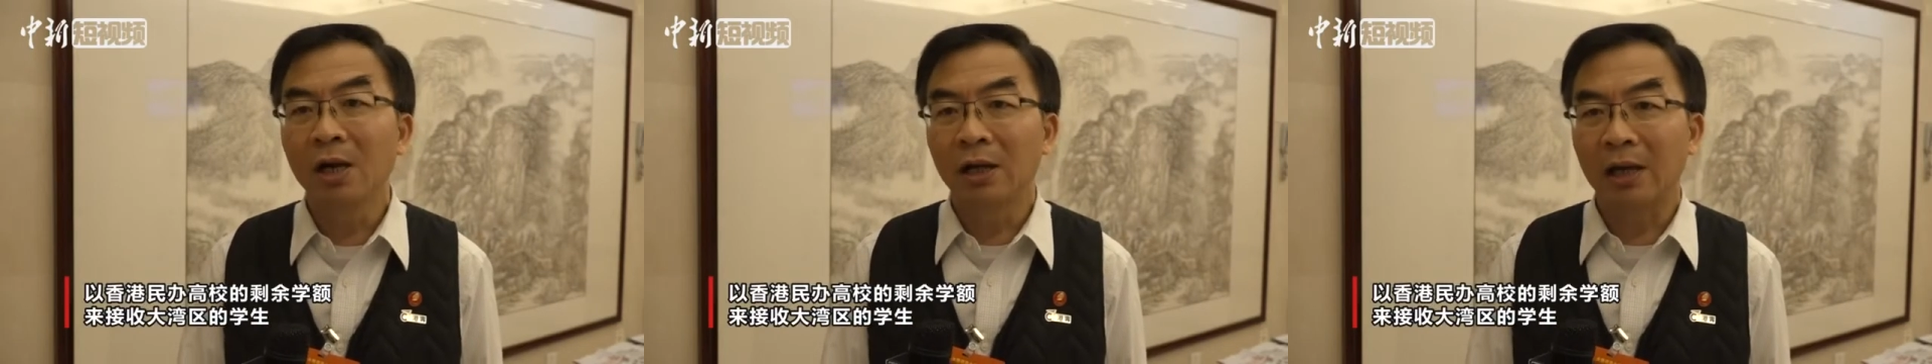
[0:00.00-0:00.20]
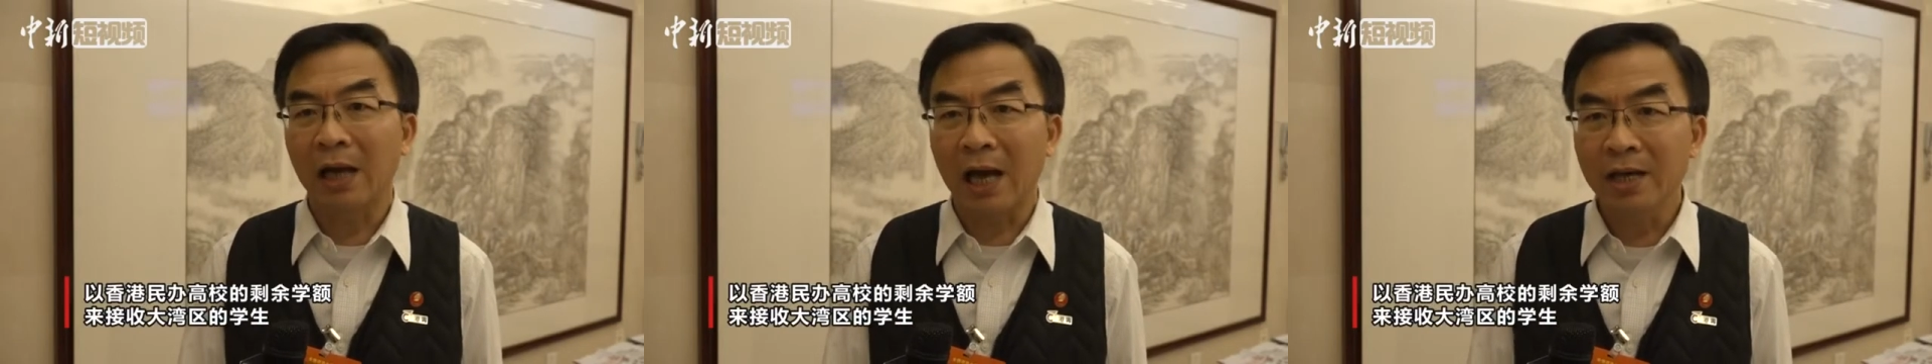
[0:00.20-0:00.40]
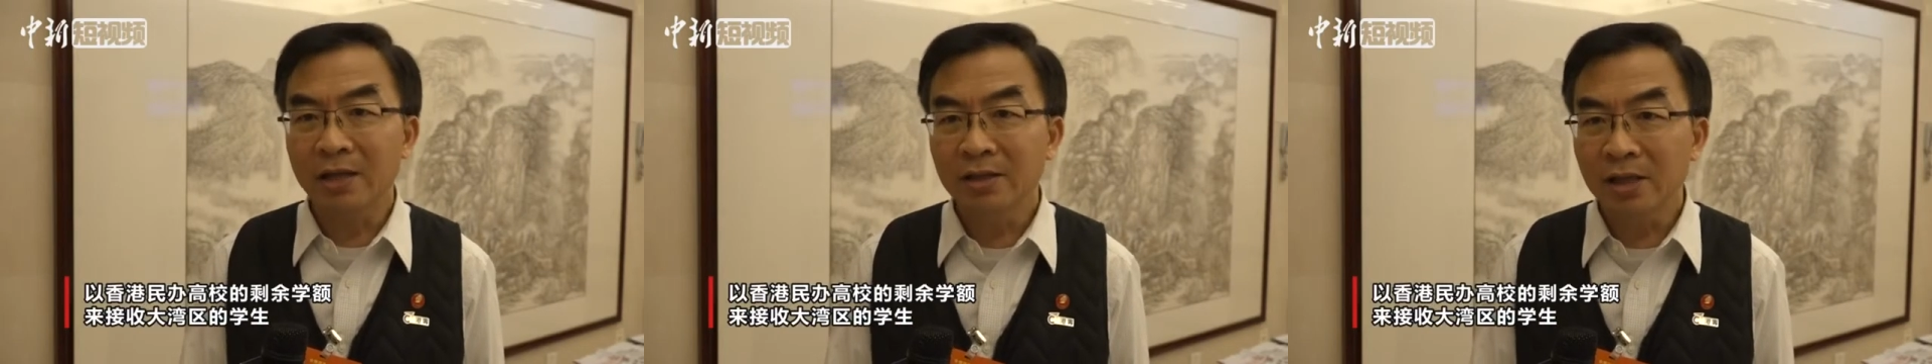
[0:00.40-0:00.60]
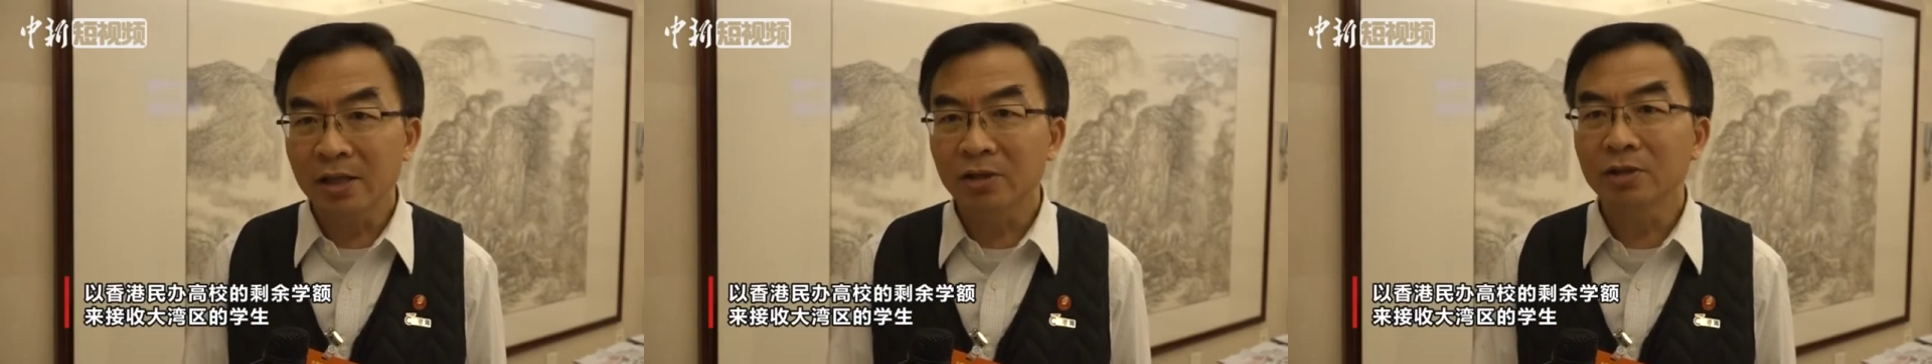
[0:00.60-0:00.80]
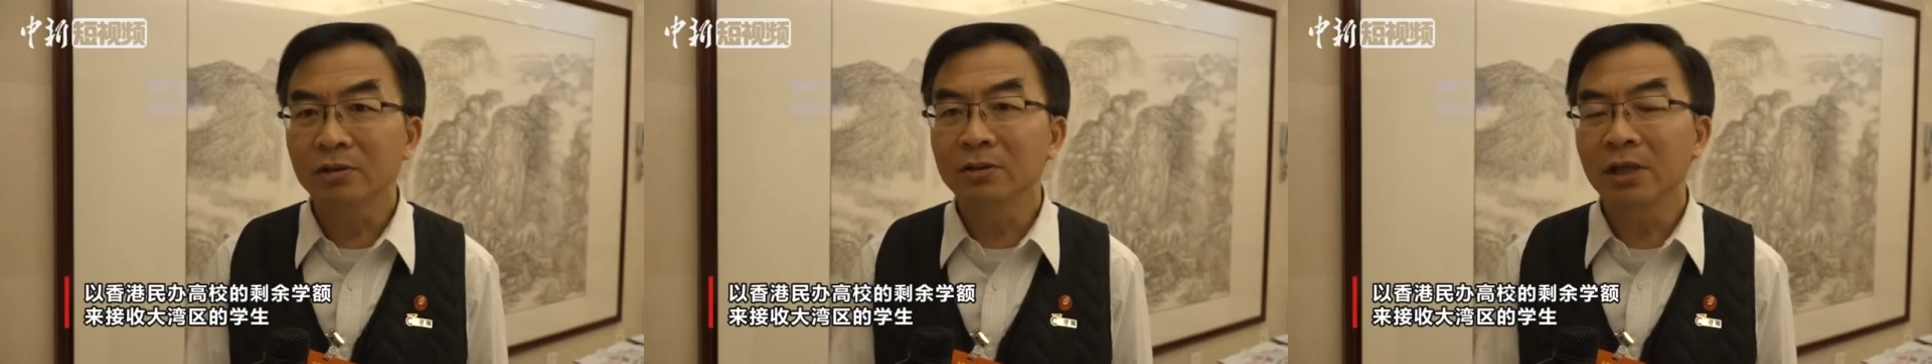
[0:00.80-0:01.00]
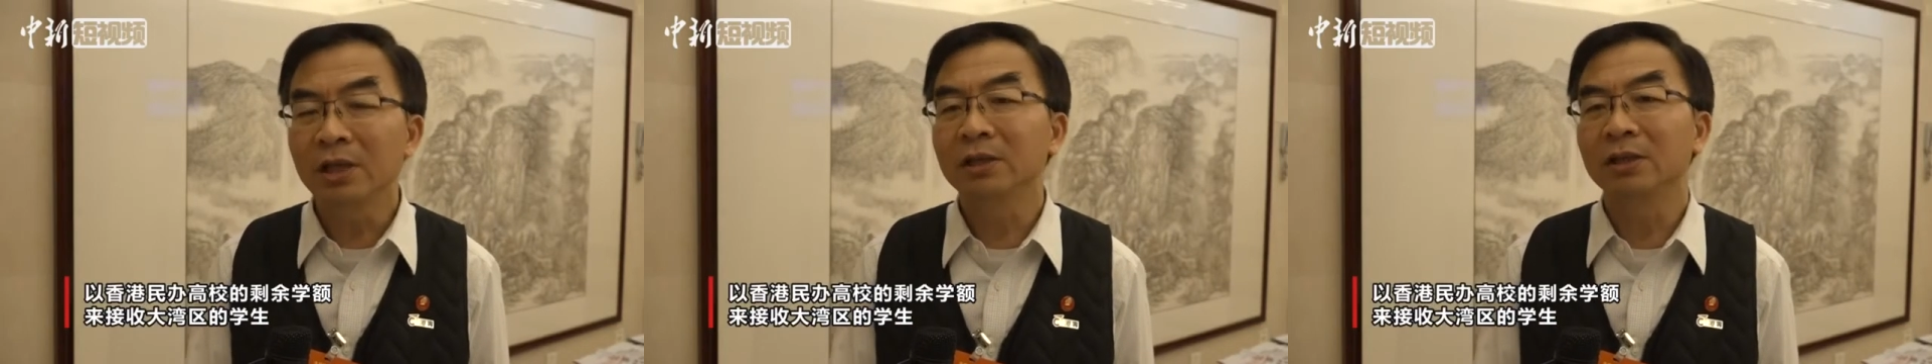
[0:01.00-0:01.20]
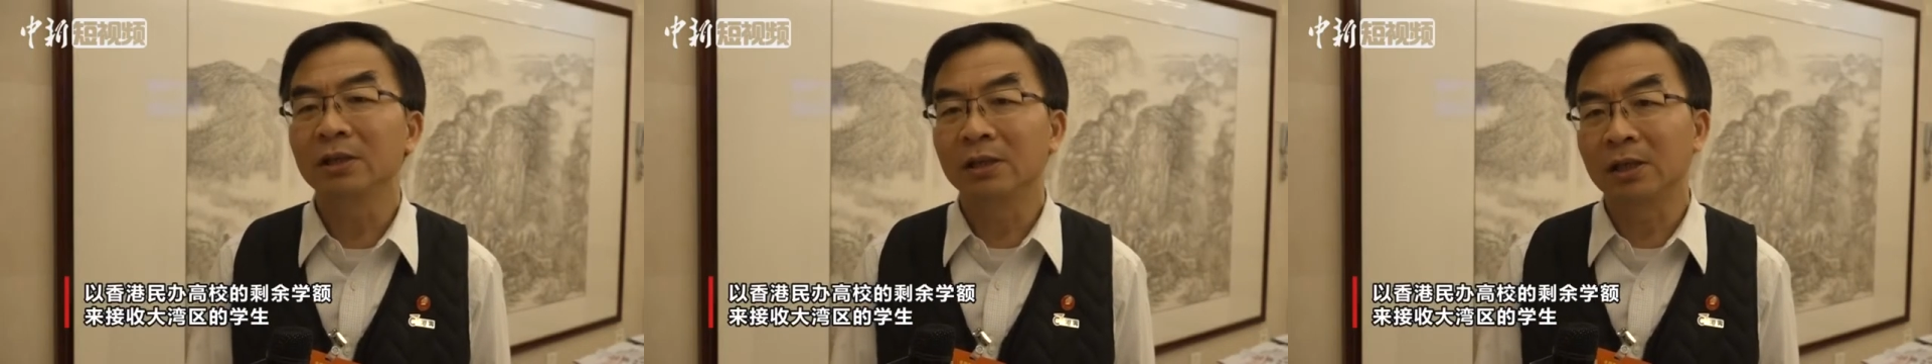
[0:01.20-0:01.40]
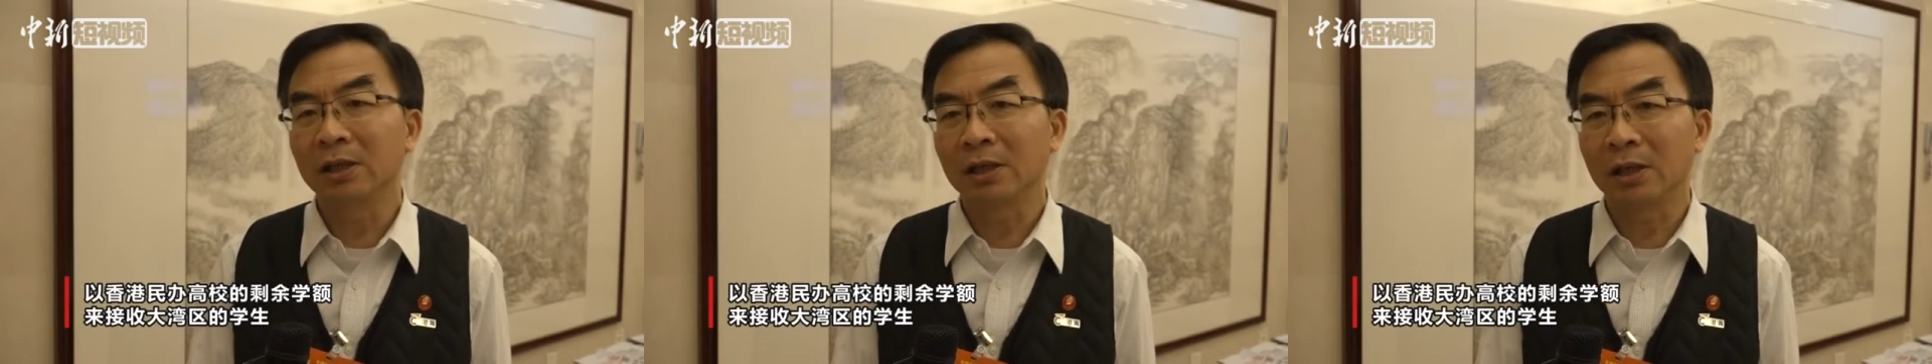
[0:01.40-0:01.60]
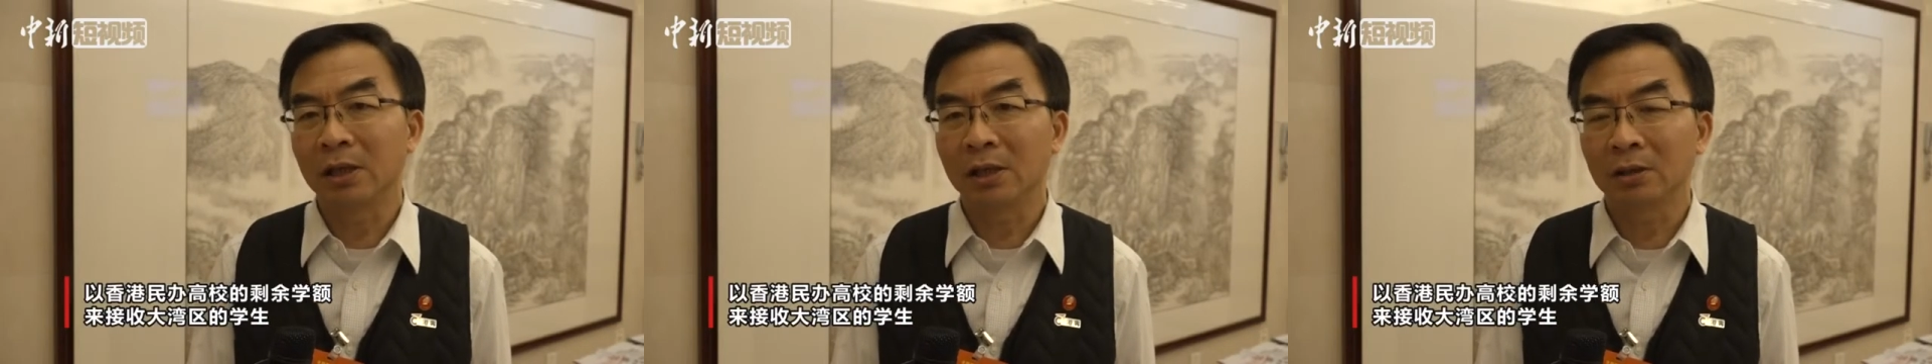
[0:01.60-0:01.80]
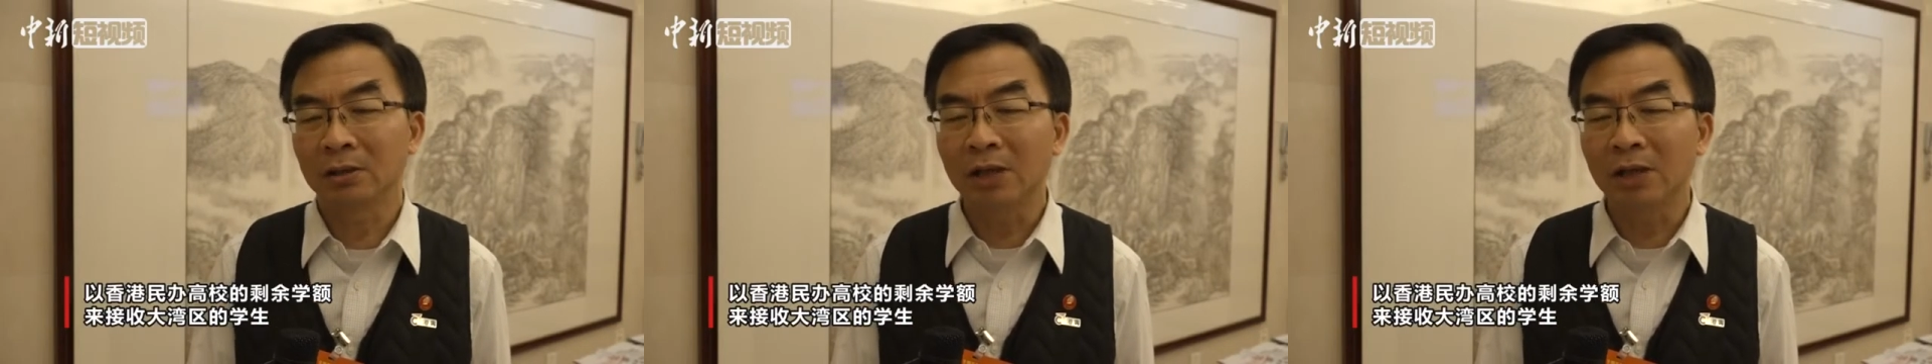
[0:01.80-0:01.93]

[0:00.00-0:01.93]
来接收内地的呢